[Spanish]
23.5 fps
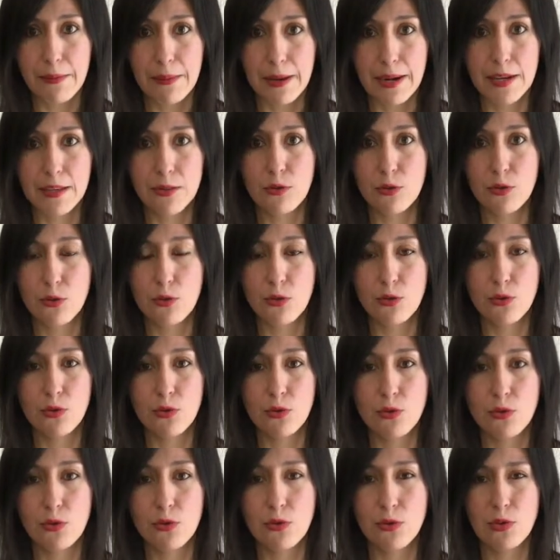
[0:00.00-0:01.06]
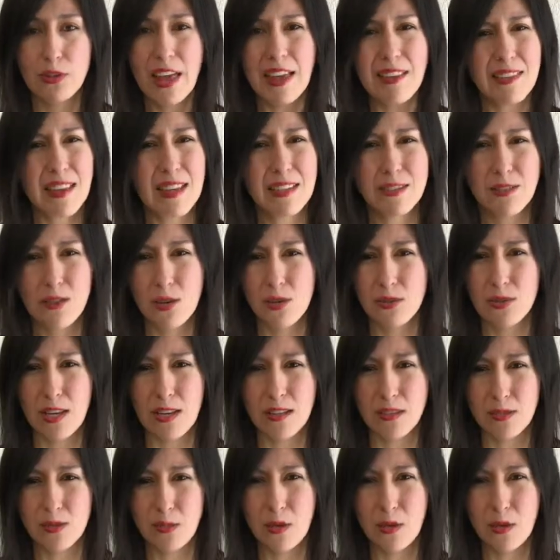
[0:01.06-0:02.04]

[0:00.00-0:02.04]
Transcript: ver tantas cosas,